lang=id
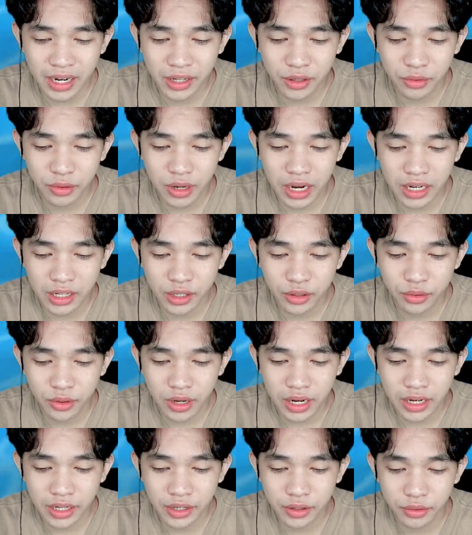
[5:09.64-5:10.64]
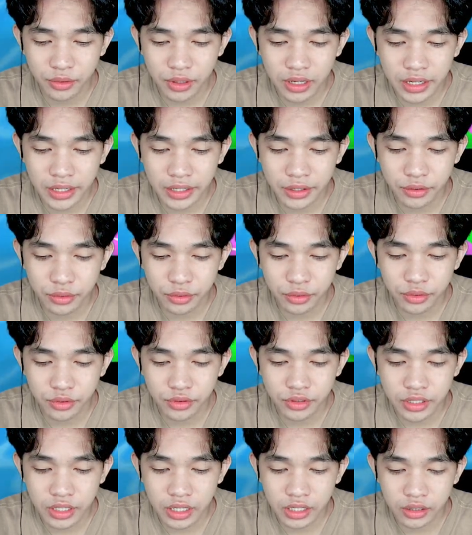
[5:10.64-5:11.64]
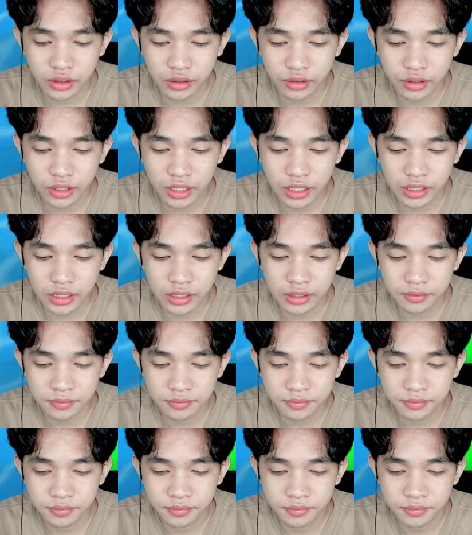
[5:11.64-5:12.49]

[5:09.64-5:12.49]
aduh, aduh, aduh, aduh, jatuh lagi